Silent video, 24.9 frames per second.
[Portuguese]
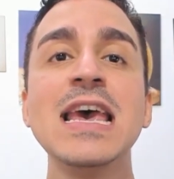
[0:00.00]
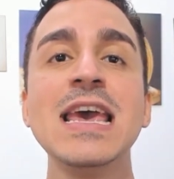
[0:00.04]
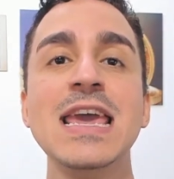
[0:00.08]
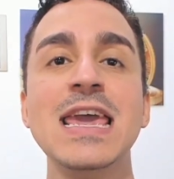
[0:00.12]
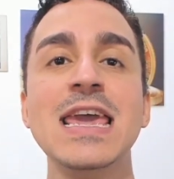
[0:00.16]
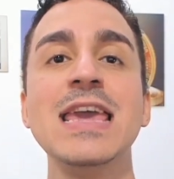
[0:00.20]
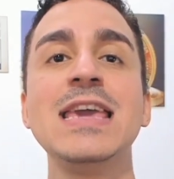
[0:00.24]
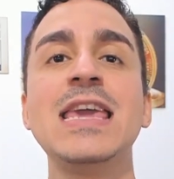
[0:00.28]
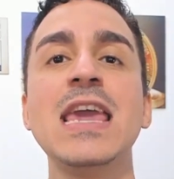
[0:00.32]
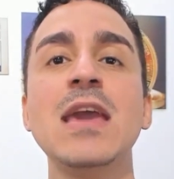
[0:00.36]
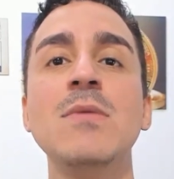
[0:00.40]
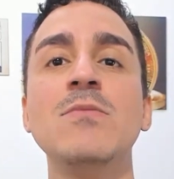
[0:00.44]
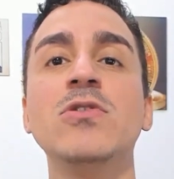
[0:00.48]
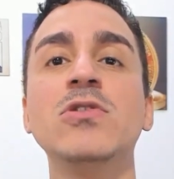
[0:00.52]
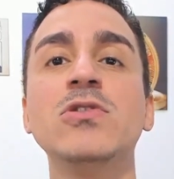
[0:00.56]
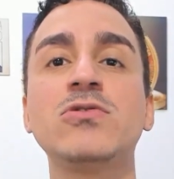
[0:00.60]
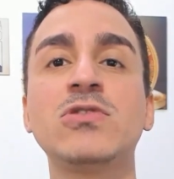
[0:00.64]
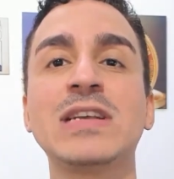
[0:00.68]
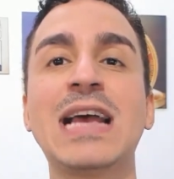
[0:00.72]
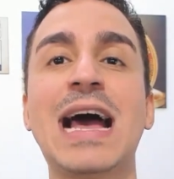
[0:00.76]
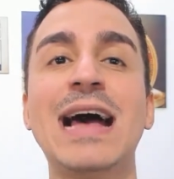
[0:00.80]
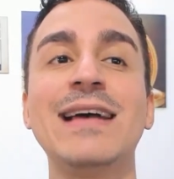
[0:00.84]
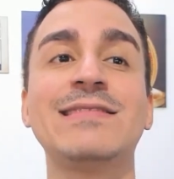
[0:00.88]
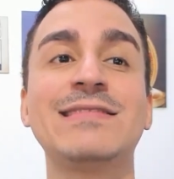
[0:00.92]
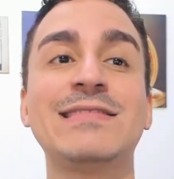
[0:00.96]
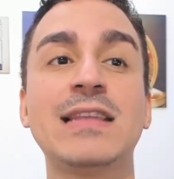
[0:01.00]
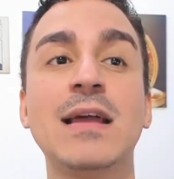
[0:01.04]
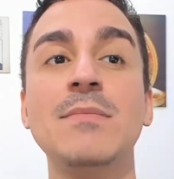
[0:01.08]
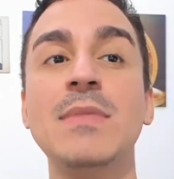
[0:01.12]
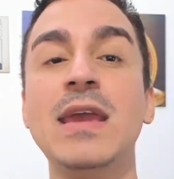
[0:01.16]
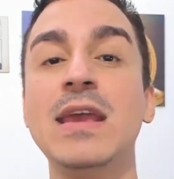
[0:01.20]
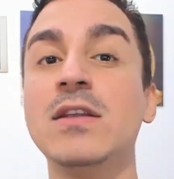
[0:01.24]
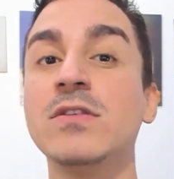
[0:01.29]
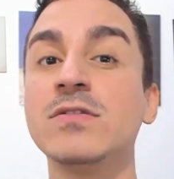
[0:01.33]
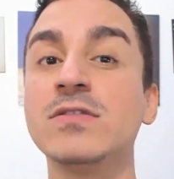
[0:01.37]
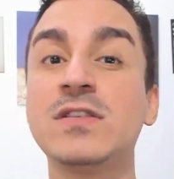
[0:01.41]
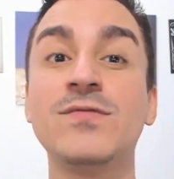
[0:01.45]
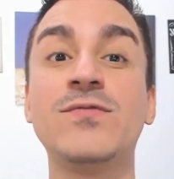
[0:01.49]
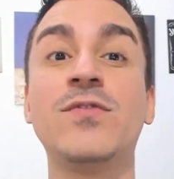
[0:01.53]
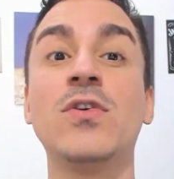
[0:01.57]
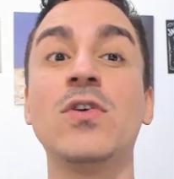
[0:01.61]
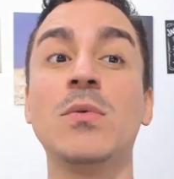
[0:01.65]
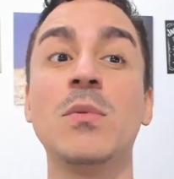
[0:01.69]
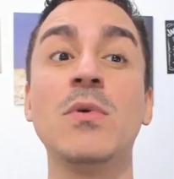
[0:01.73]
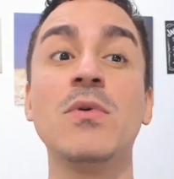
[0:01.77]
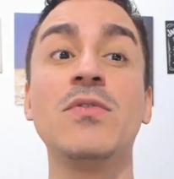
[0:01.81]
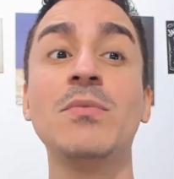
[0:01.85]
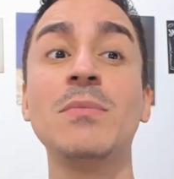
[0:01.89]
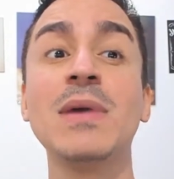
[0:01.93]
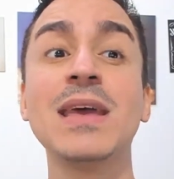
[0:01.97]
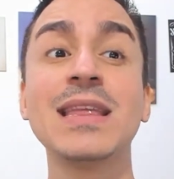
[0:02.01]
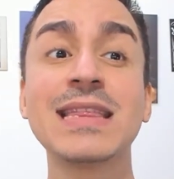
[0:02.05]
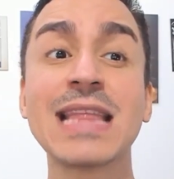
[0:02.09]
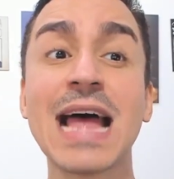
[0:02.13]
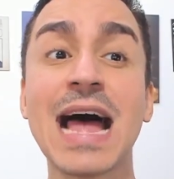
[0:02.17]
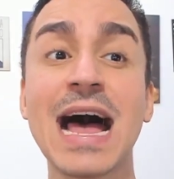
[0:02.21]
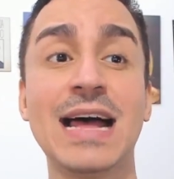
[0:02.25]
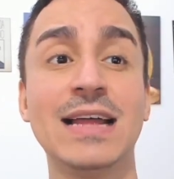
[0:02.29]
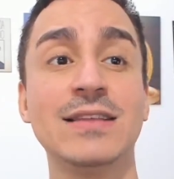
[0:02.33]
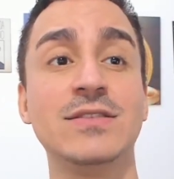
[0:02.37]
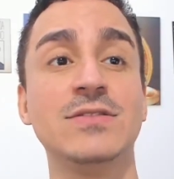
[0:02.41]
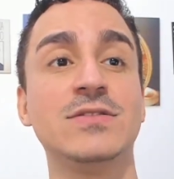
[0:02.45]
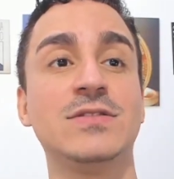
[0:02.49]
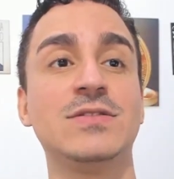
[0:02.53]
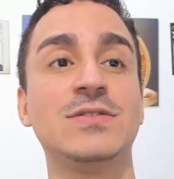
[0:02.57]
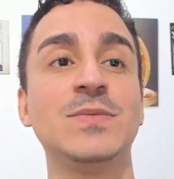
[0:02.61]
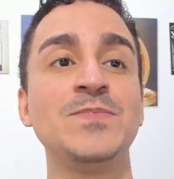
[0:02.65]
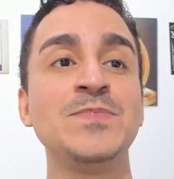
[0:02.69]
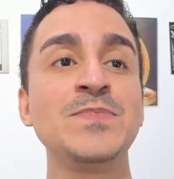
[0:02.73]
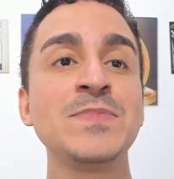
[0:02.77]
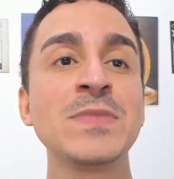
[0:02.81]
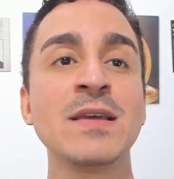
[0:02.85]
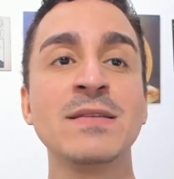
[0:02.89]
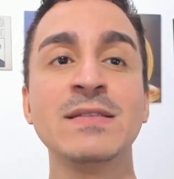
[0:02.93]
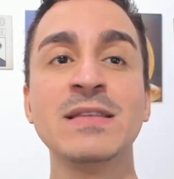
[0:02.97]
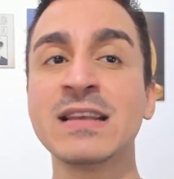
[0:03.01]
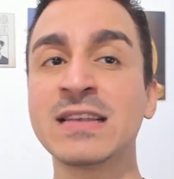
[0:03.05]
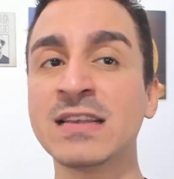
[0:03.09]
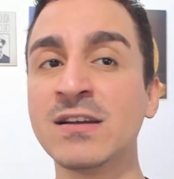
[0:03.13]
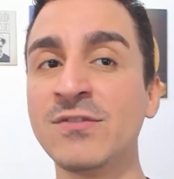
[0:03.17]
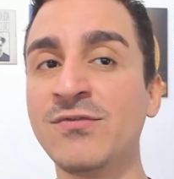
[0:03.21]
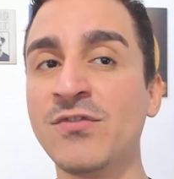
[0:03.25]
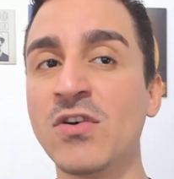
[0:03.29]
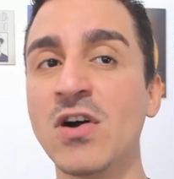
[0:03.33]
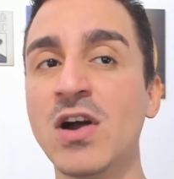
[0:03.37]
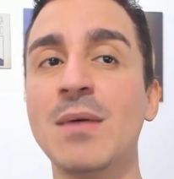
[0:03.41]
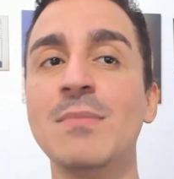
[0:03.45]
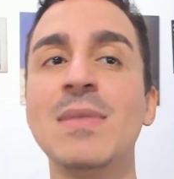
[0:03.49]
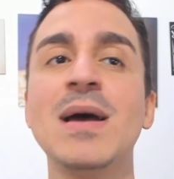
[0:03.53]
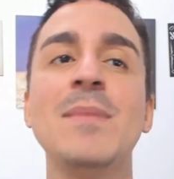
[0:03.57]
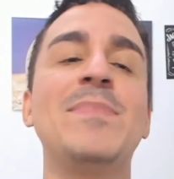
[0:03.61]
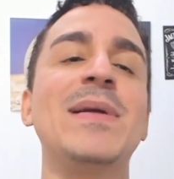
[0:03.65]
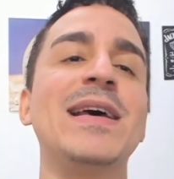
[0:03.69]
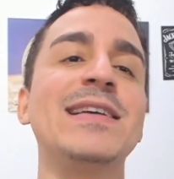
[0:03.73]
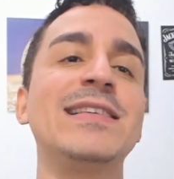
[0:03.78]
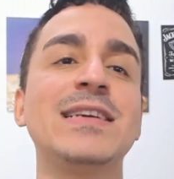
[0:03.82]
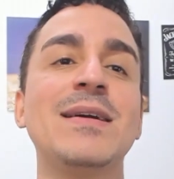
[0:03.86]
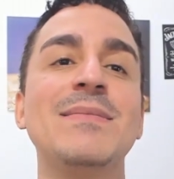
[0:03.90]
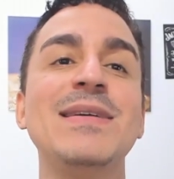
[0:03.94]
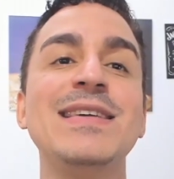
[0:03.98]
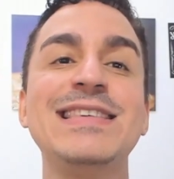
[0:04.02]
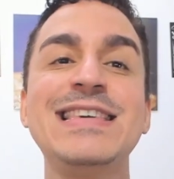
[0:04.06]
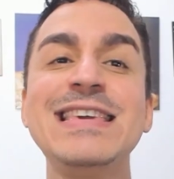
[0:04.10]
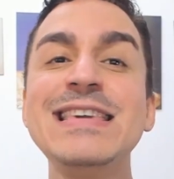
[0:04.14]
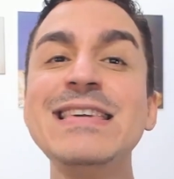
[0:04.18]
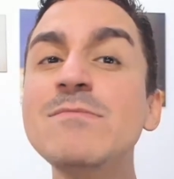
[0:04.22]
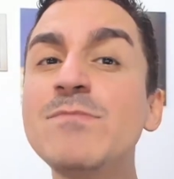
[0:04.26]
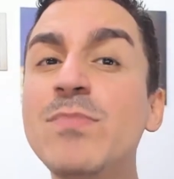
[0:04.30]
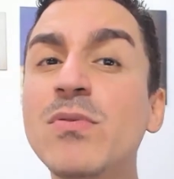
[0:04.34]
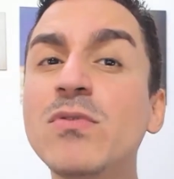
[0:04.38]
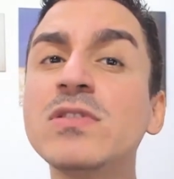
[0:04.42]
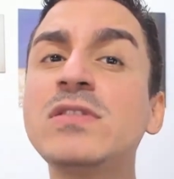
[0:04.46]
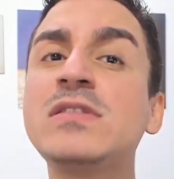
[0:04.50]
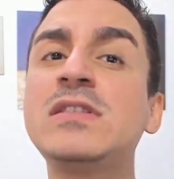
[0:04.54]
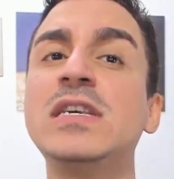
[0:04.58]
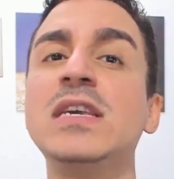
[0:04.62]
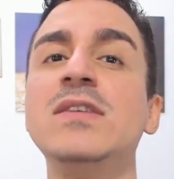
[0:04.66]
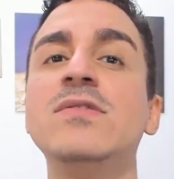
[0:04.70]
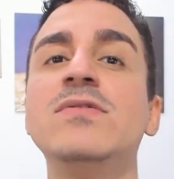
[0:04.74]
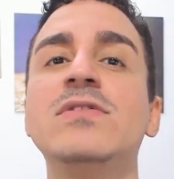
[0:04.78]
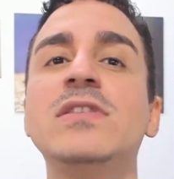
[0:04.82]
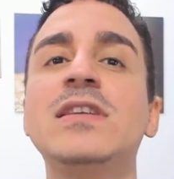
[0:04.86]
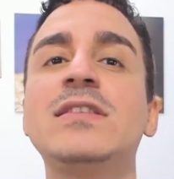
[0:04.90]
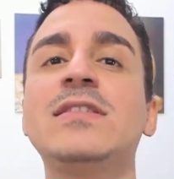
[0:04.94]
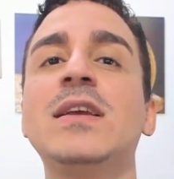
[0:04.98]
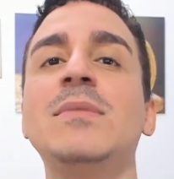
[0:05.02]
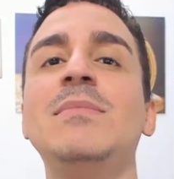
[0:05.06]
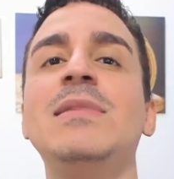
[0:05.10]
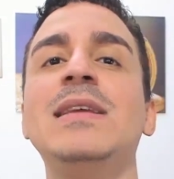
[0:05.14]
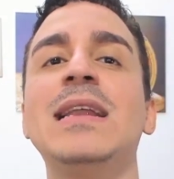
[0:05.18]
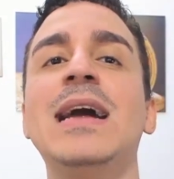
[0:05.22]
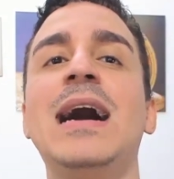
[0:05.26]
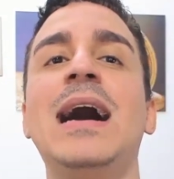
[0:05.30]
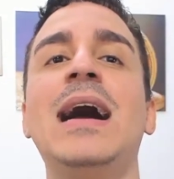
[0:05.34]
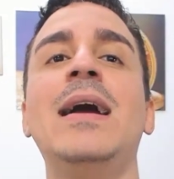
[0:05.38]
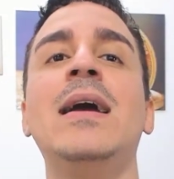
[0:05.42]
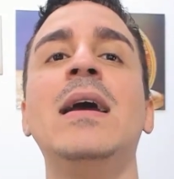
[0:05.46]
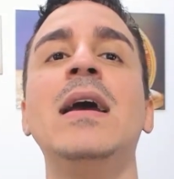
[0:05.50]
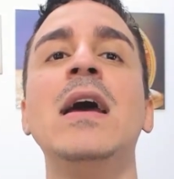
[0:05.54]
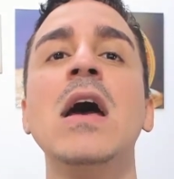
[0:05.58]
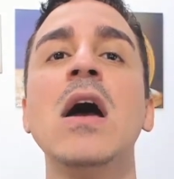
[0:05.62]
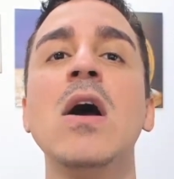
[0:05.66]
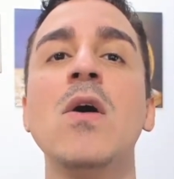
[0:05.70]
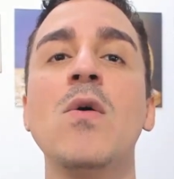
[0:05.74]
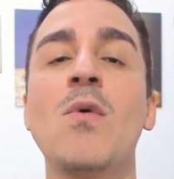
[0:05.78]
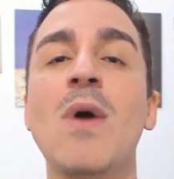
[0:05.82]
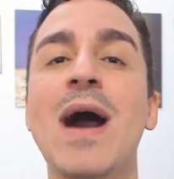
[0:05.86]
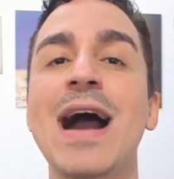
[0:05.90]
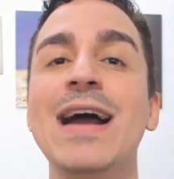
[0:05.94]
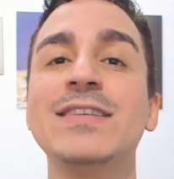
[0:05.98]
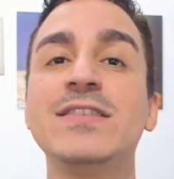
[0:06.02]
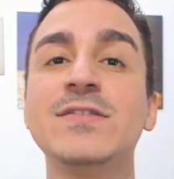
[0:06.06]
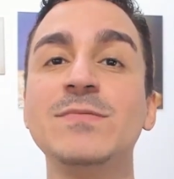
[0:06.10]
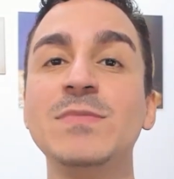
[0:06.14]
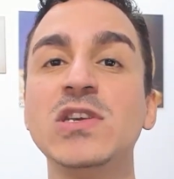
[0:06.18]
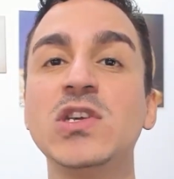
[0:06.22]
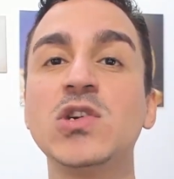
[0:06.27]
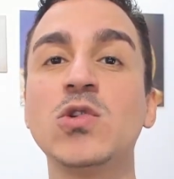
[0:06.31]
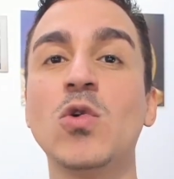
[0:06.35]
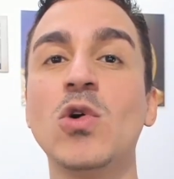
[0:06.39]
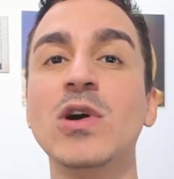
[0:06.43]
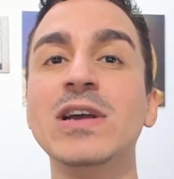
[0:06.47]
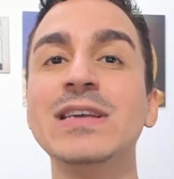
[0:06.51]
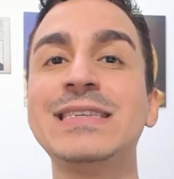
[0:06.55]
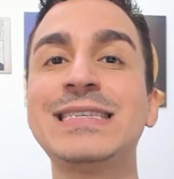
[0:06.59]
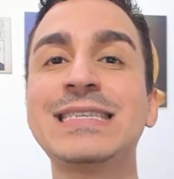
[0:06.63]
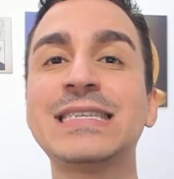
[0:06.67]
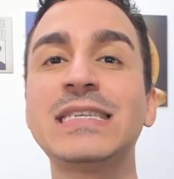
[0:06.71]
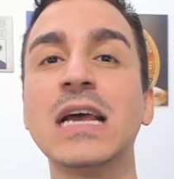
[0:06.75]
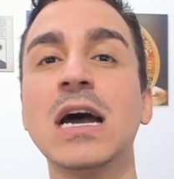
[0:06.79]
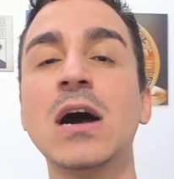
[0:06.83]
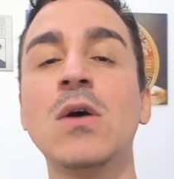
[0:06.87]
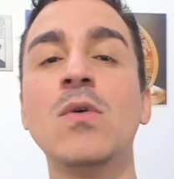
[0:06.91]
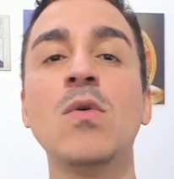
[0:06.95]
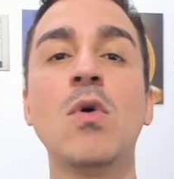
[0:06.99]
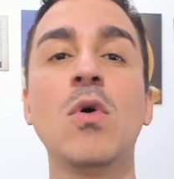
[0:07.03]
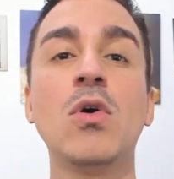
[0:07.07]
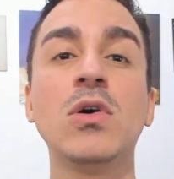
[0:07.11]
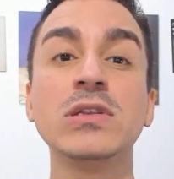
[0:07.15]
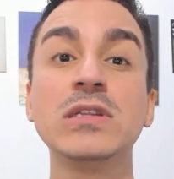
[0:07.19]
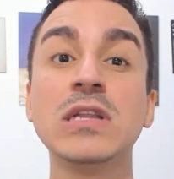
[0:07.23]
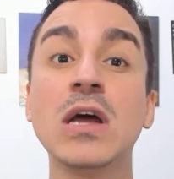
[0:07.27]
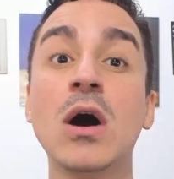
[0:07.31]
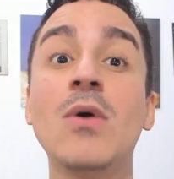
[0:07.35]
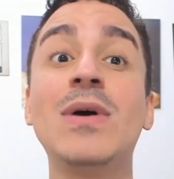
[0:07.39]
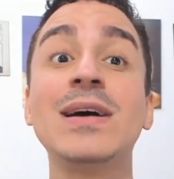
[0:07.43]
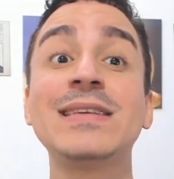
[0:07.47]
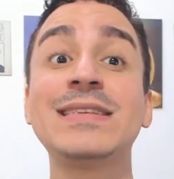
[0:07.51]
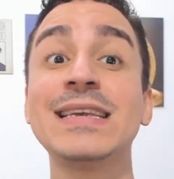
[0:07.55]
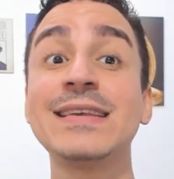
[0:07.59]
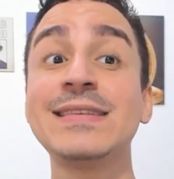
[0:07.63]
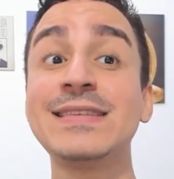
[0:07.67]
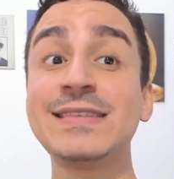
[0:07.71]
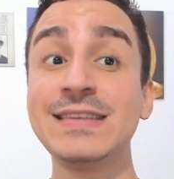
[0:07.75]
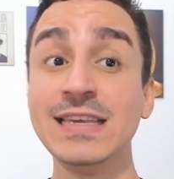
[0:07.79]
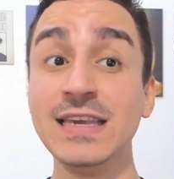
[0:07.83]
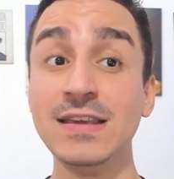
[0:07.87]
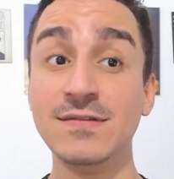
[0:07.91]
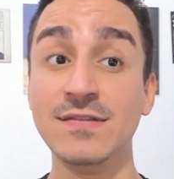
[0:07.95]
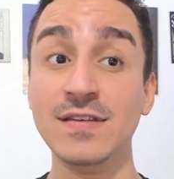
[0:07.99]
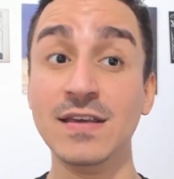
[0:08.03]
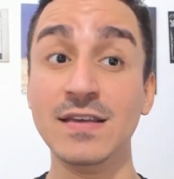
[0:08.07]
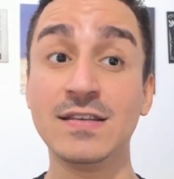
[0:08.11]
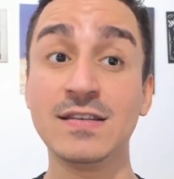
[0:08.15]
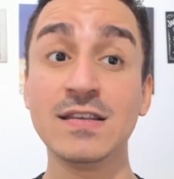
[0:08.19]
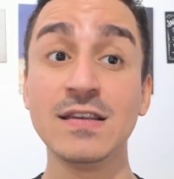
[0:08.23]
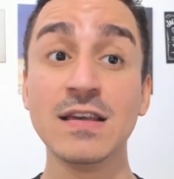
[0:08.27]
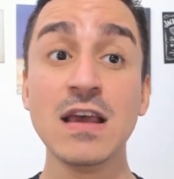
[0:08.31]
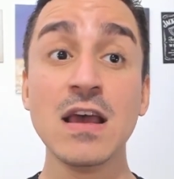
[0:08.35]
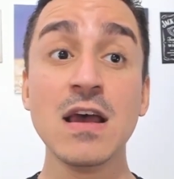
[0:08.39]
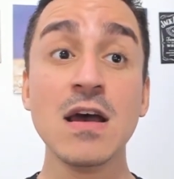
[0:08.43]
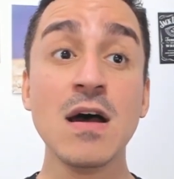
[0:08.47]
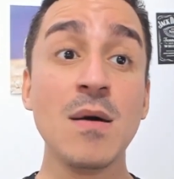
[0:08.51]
e que em muitos casos também não se foram movimentados. Dessa forma, é praticamente impossível determinar quais bitcoins são ou não acessíveis.